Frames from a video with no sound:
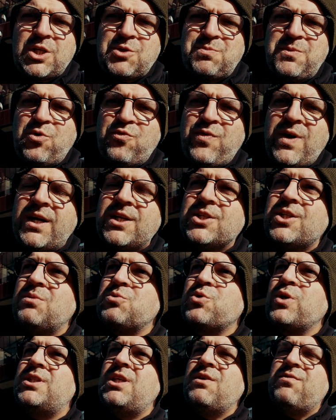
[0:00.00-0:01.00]
też mi uwagę, że na
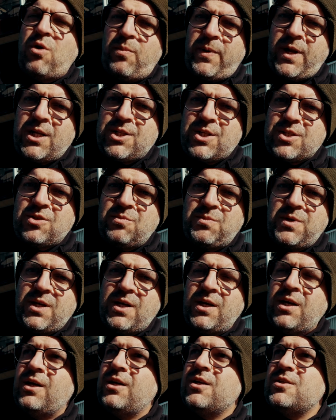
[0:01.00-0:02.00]
przykład nie wyobraża
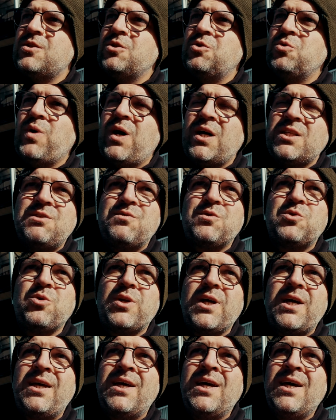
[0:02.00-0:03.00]
sobie e, sytuacji, w
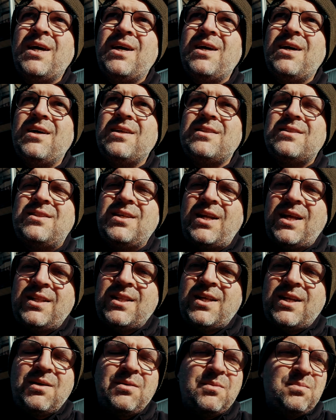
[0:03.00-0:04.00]
której e,
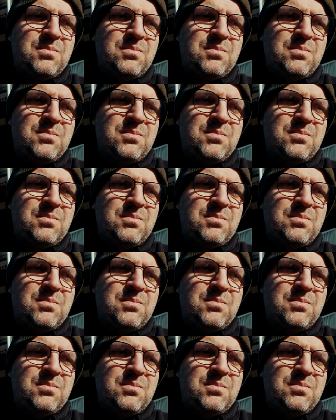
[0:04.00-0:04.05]
trener